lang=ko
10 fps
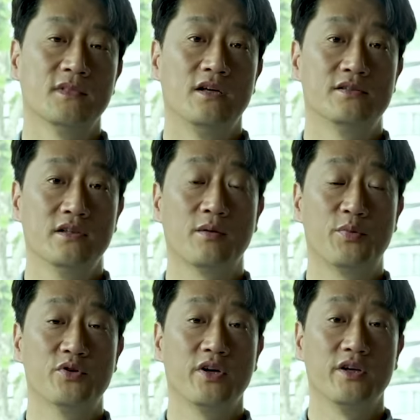제일
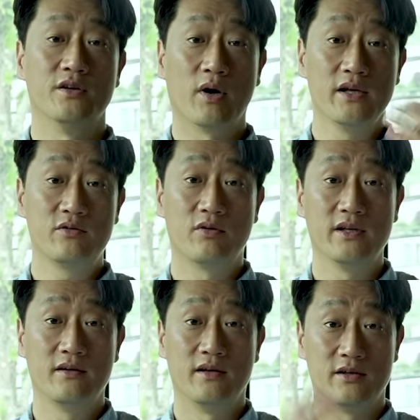대표적인 게 화이트 와인,
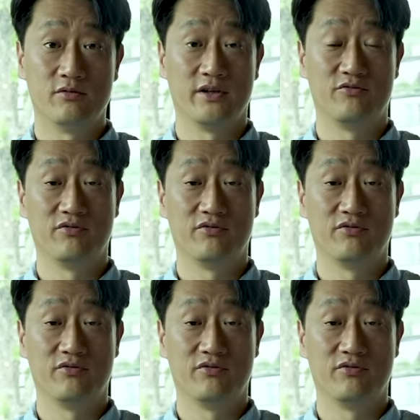레드 와인 두